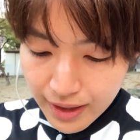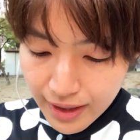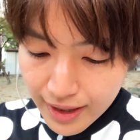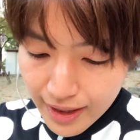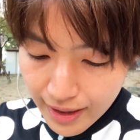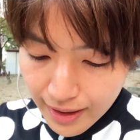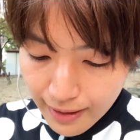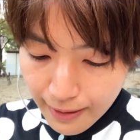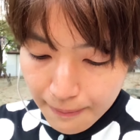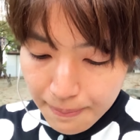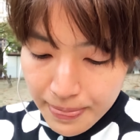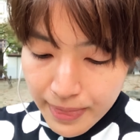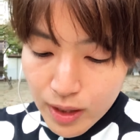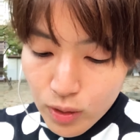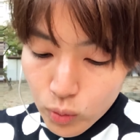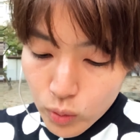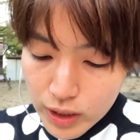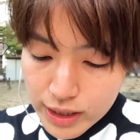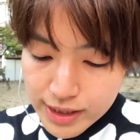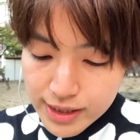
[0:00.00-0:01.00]
が
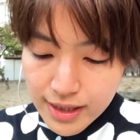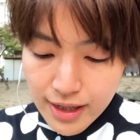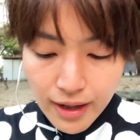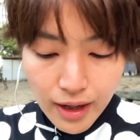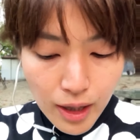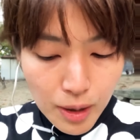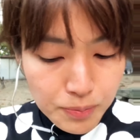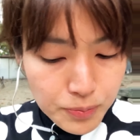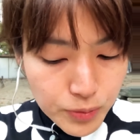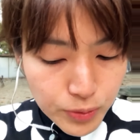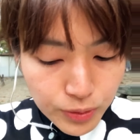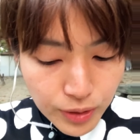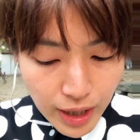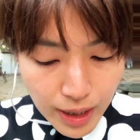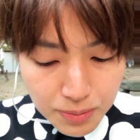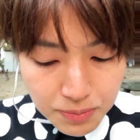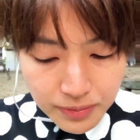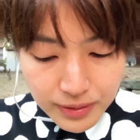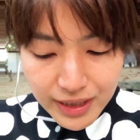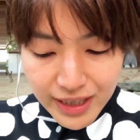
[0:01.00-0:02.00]
was
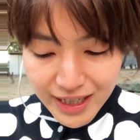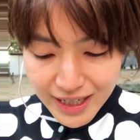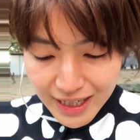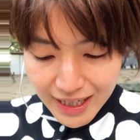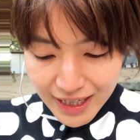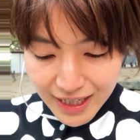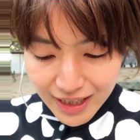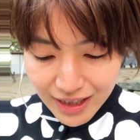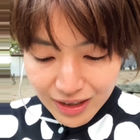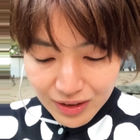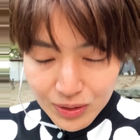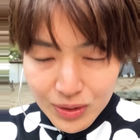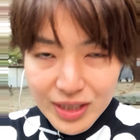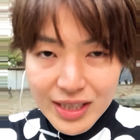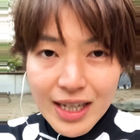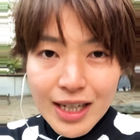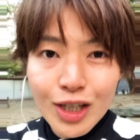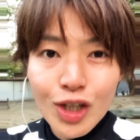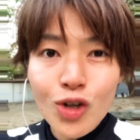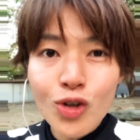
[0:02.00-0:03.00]
abruptly、 これ
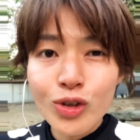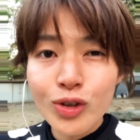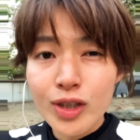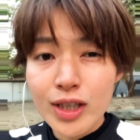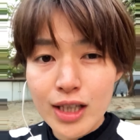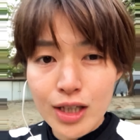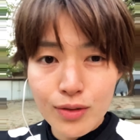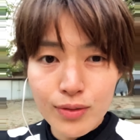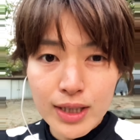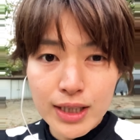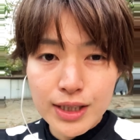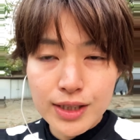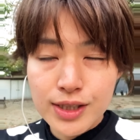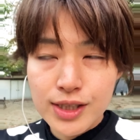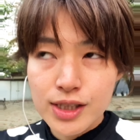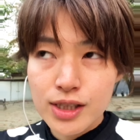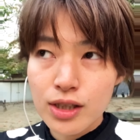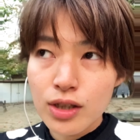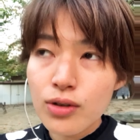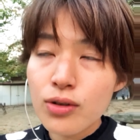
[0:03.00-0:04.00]
ね今日のキーワードで
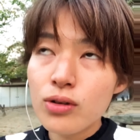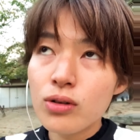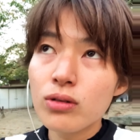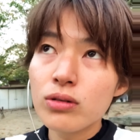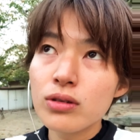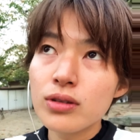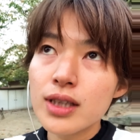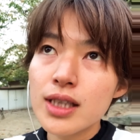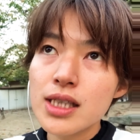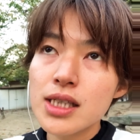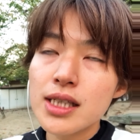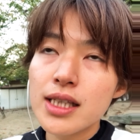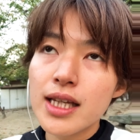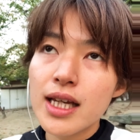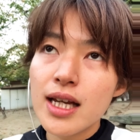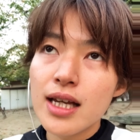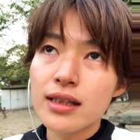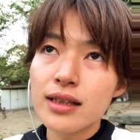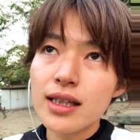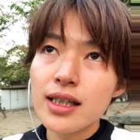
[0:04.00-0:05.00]
す。今日この記事
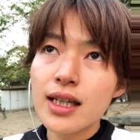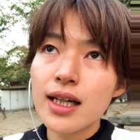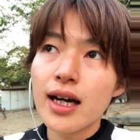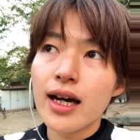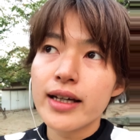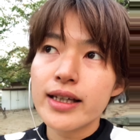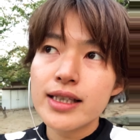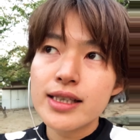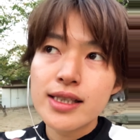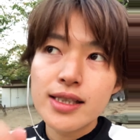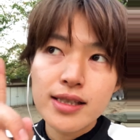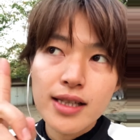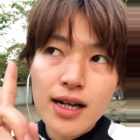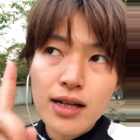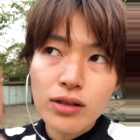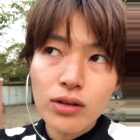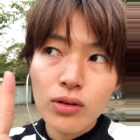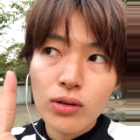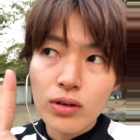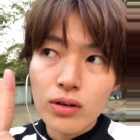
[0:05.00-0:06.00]
で何か1
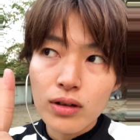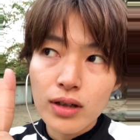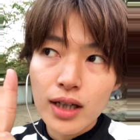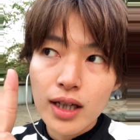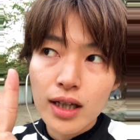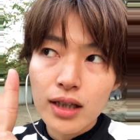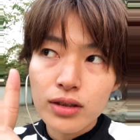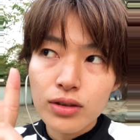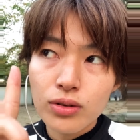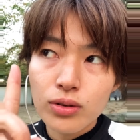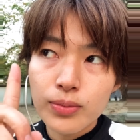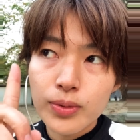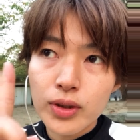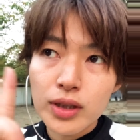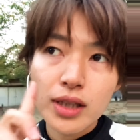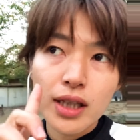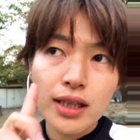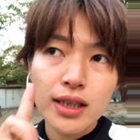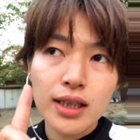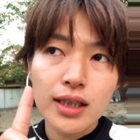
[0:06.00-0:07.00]
単語、覚え
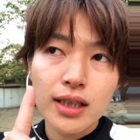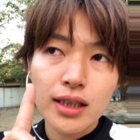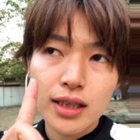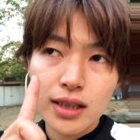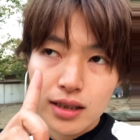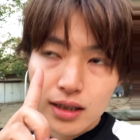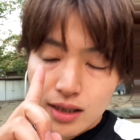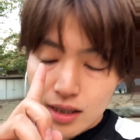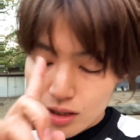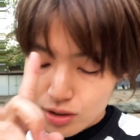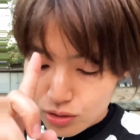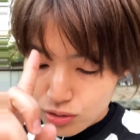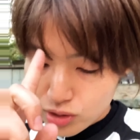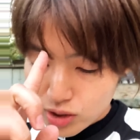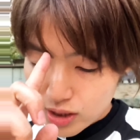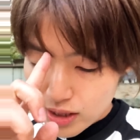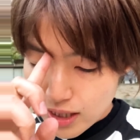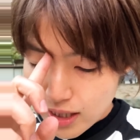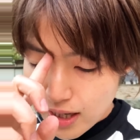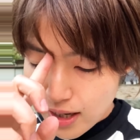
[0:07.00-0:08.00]
ていただけると
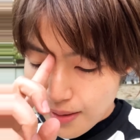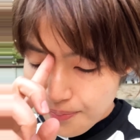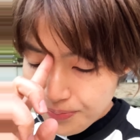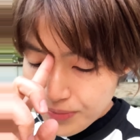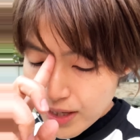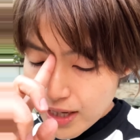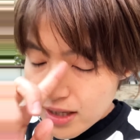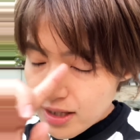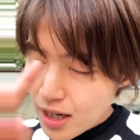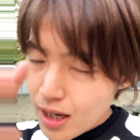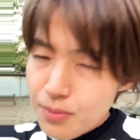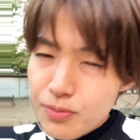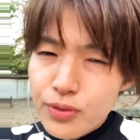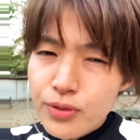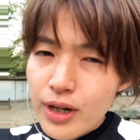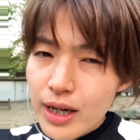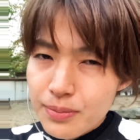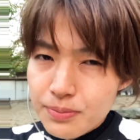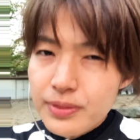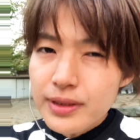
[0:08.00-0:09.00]
したら
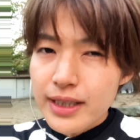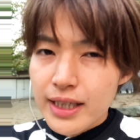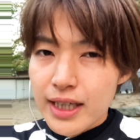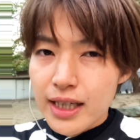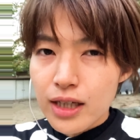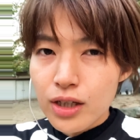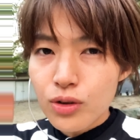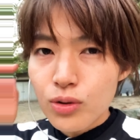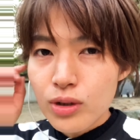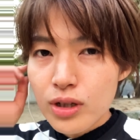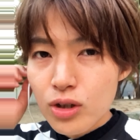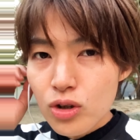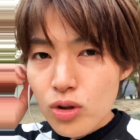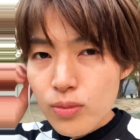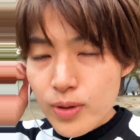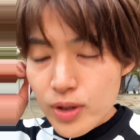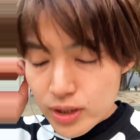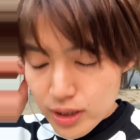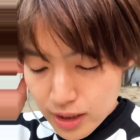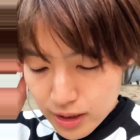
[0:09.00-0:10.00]
abruptly、 これを
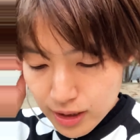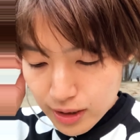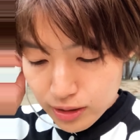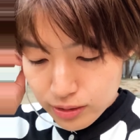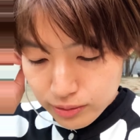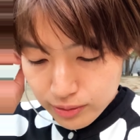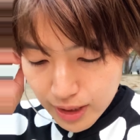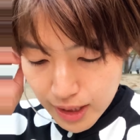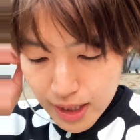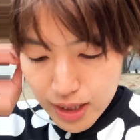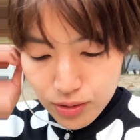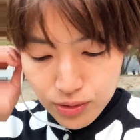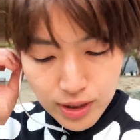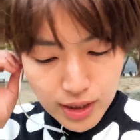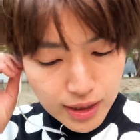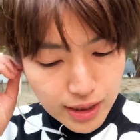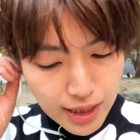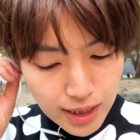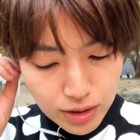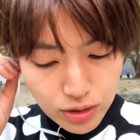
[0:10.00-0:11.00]
覚えていただくのがいいの
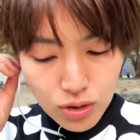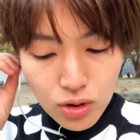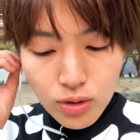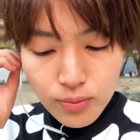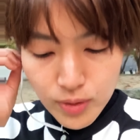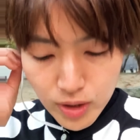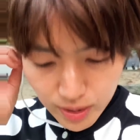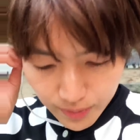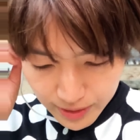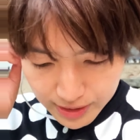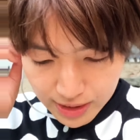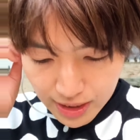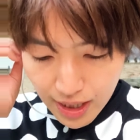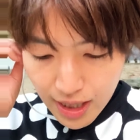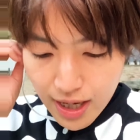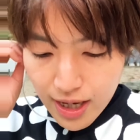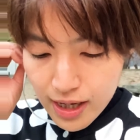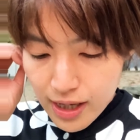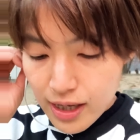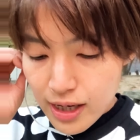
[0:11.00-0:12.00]
かなと思います。
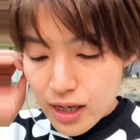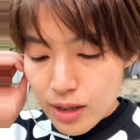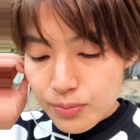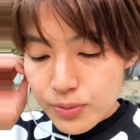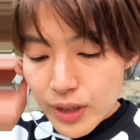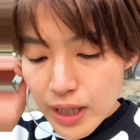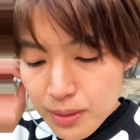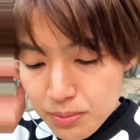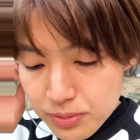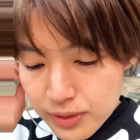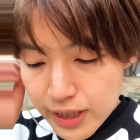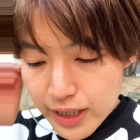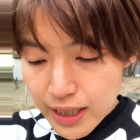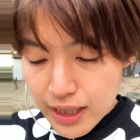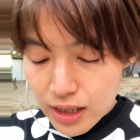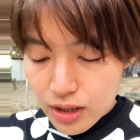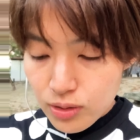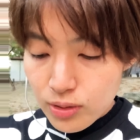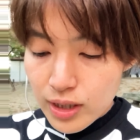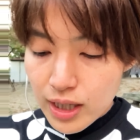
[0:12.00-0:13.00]

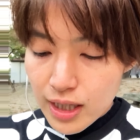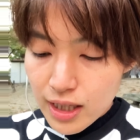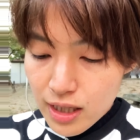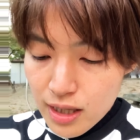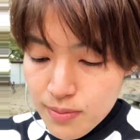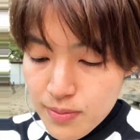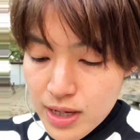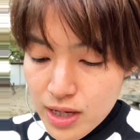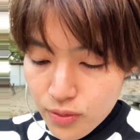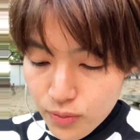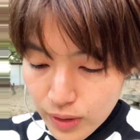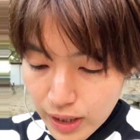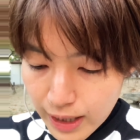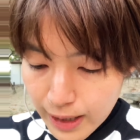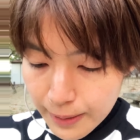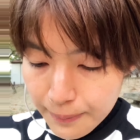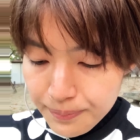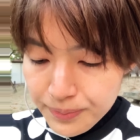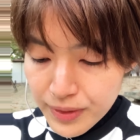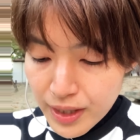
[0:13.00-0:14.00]
abruptly、 これ意味
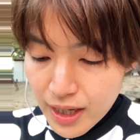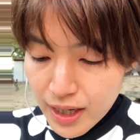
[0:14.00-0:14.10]
は